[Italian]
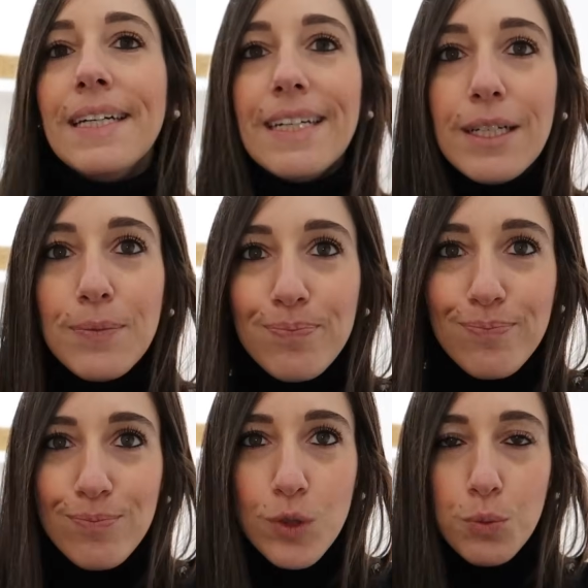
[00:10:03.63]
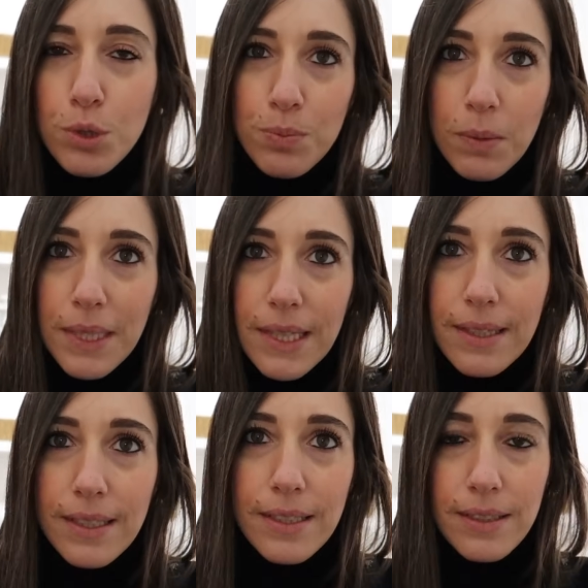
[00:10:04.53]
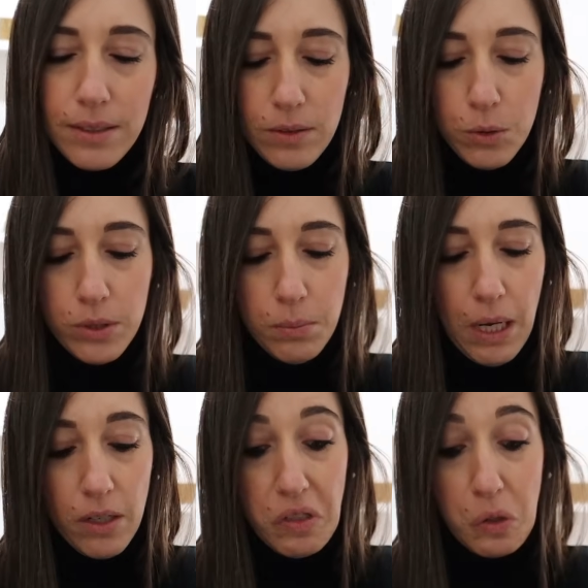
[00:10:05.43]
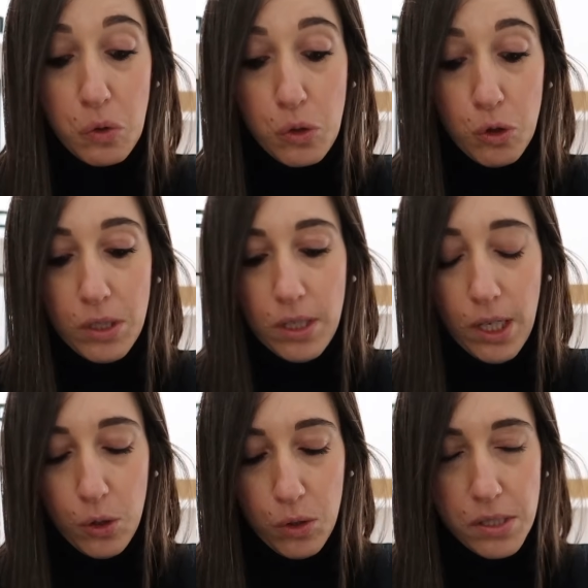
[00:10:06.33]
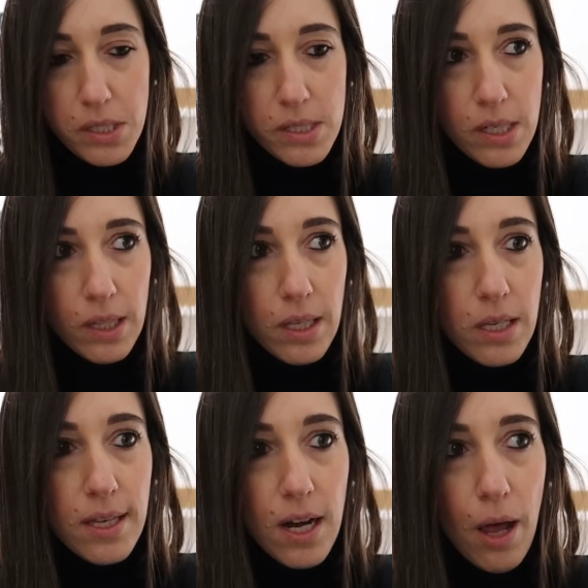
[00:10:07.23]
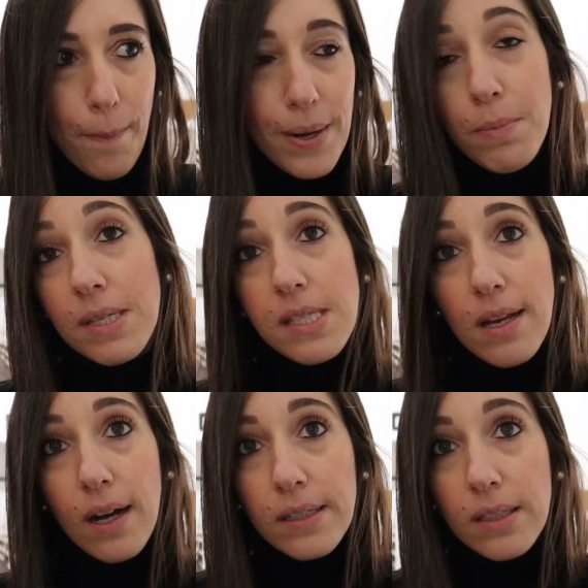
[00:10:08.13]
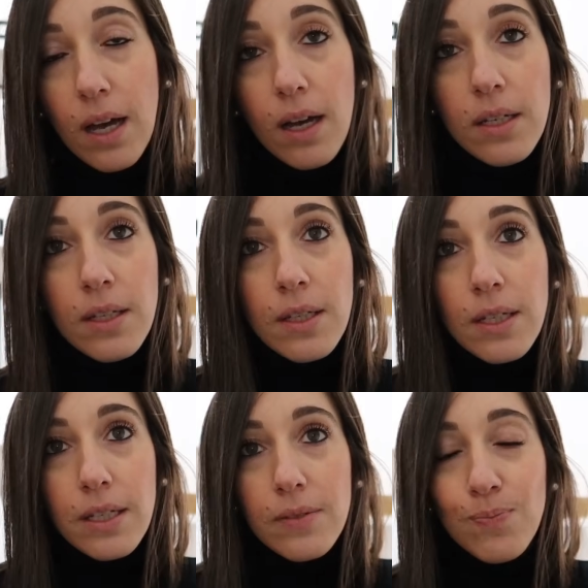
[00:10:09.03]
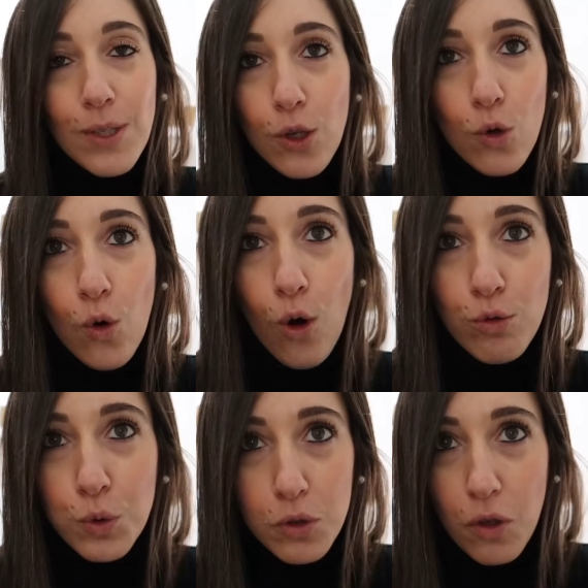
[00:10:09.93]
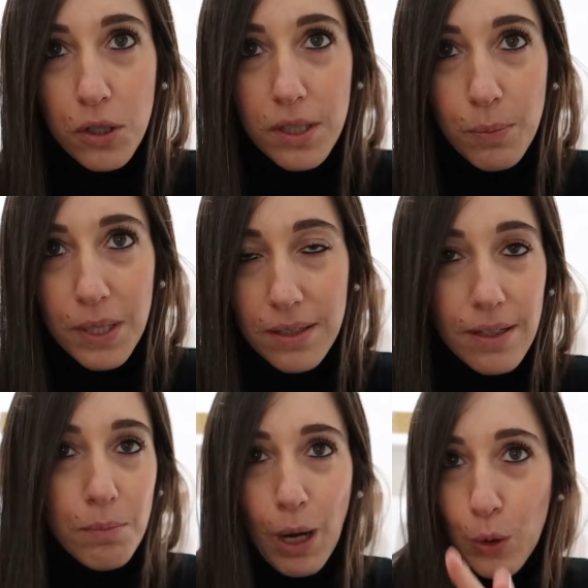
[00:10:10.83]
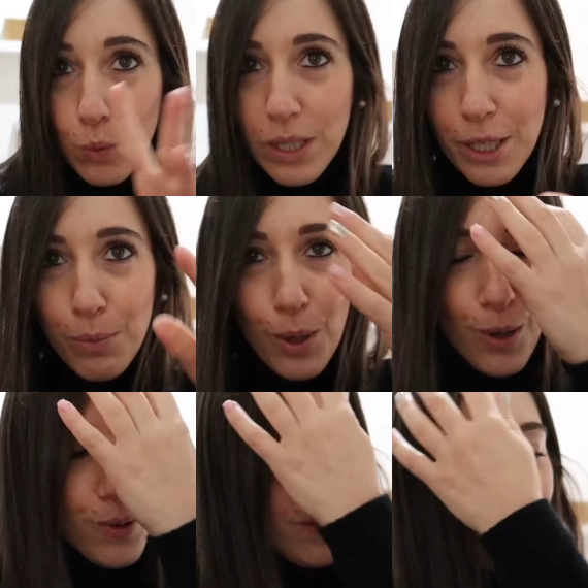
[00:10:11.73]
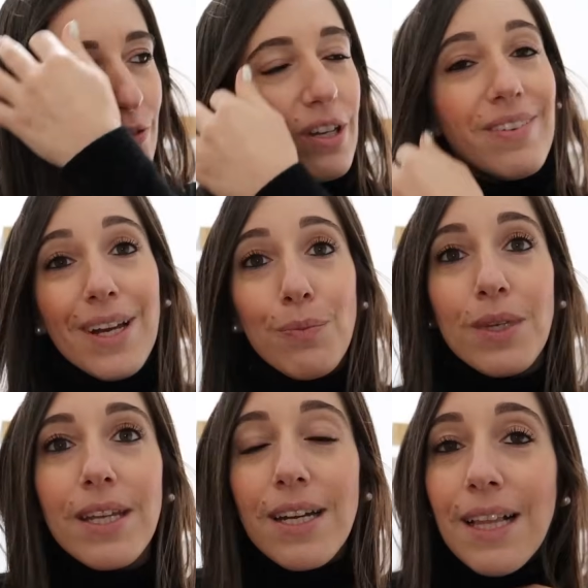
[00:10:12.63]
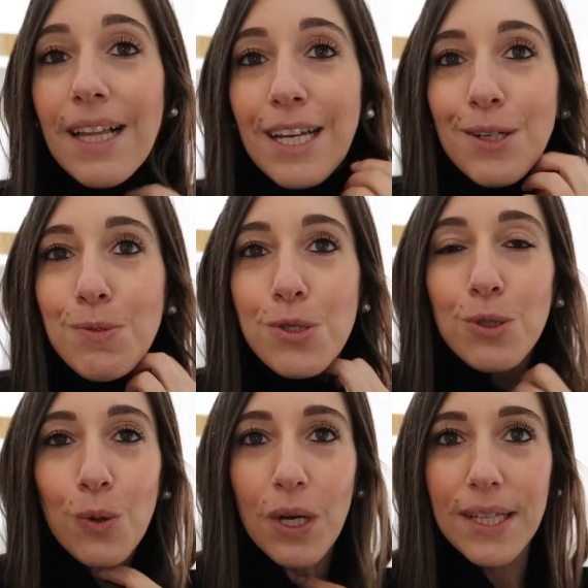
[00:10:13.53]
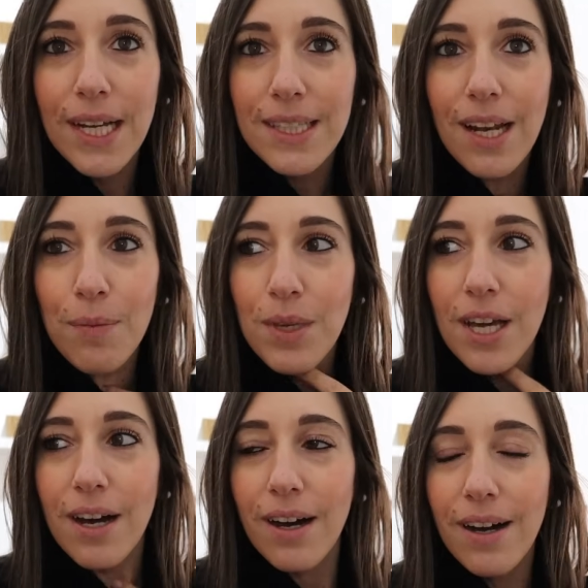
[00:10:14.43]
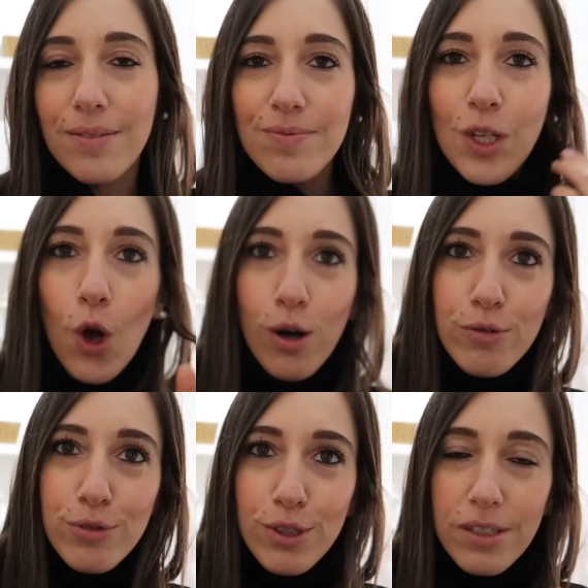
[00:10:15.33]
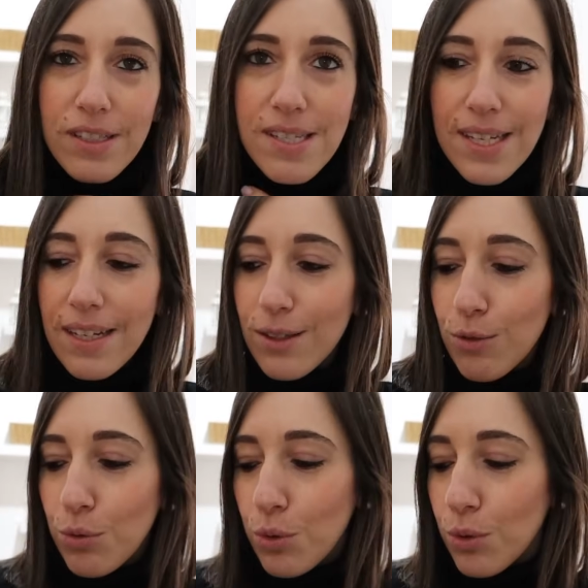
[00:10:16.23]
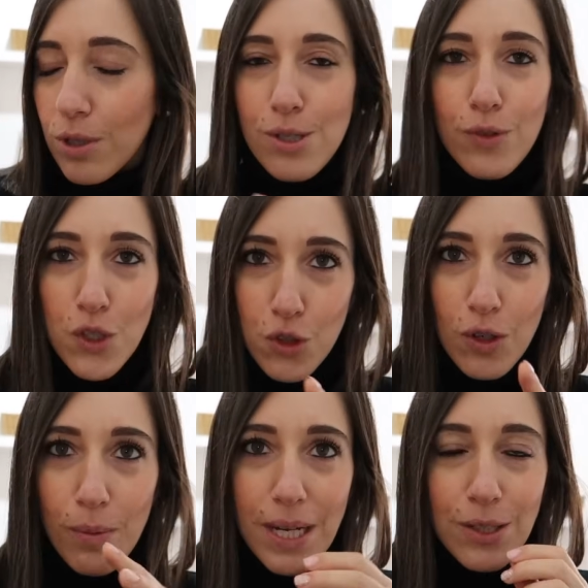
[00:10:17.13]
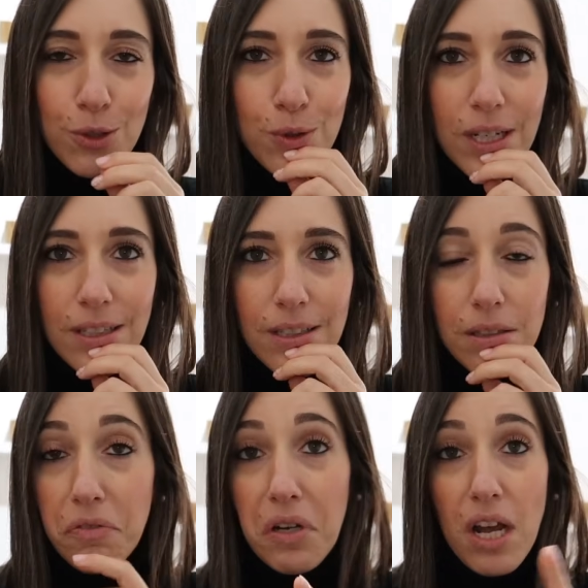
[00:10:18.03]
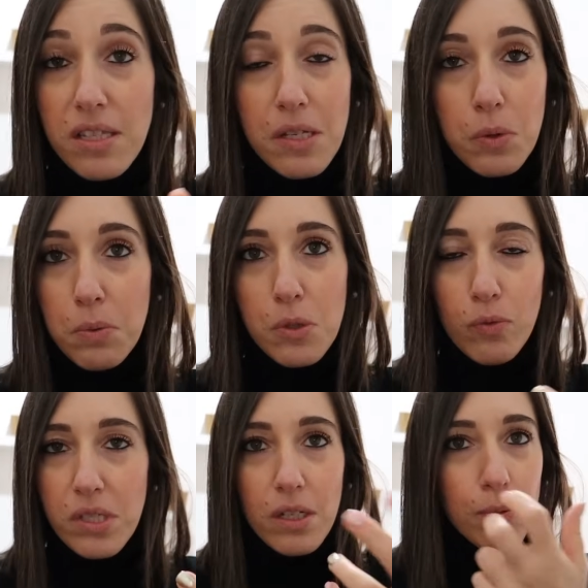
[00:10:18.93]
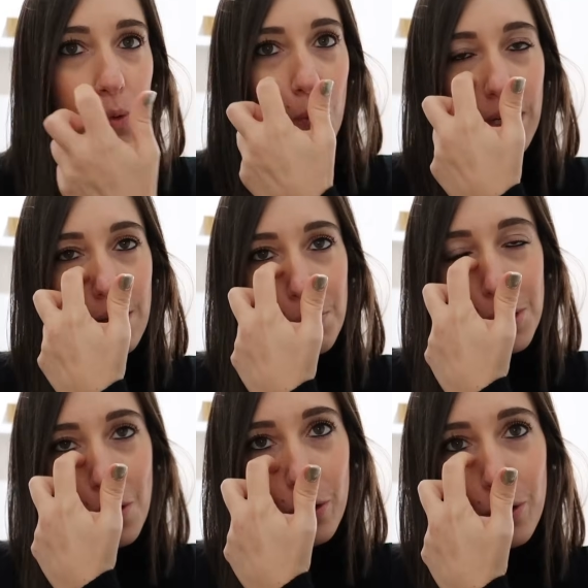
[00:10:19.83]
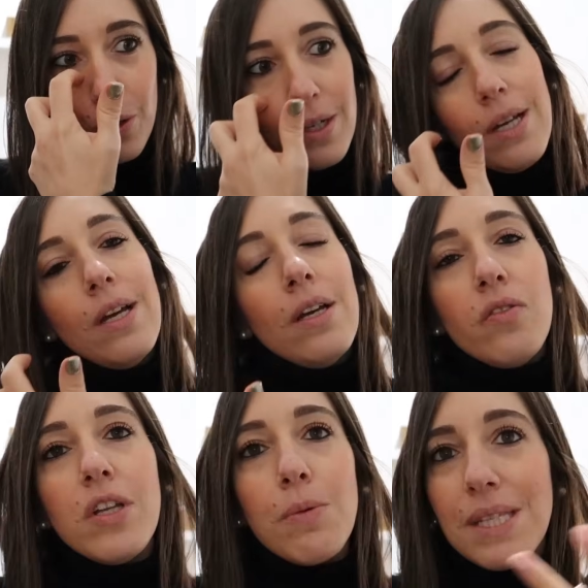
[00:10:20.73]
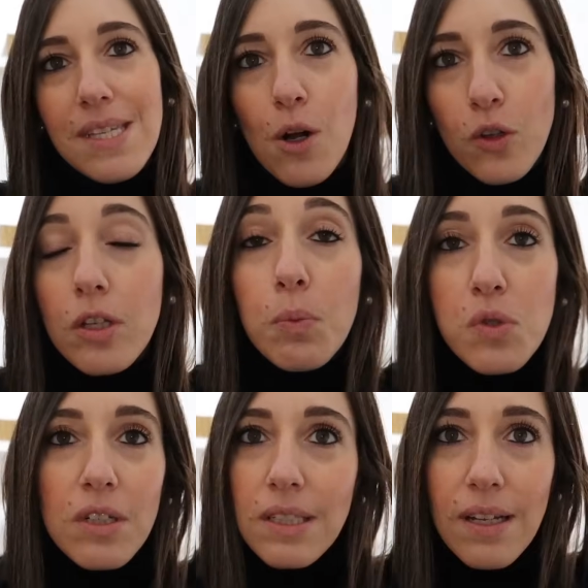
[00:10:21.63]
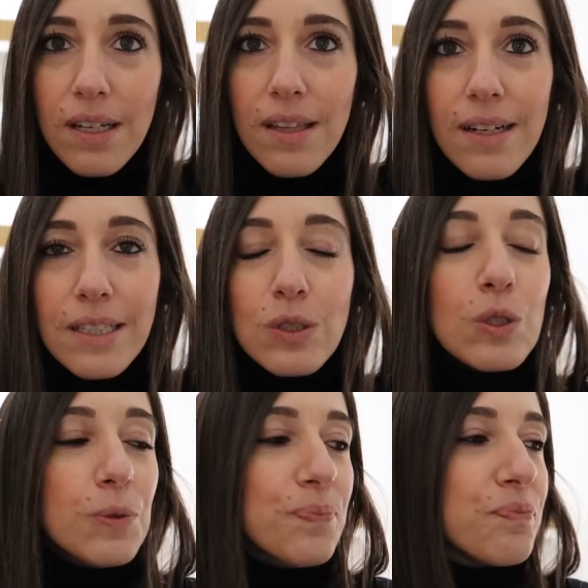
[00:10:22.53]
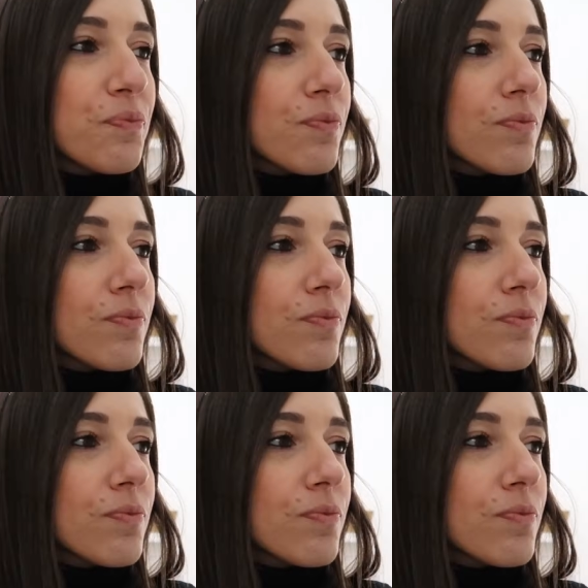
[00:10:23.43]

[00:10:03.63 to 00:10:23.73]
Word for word: ehm, non propriamente ottimale, vi dico solo che credo che sia stata ieri la prima serata ehm, che non ho avuto voglia di prendere in mano un libro, quindi per farvi capire mi sono guardata la mia comfort serie tv, sto facendo la maratona di, di Friends, quindi mi sono vista tipo qualche episodio fino a mezzanotte, e poi sono andata diretta a letto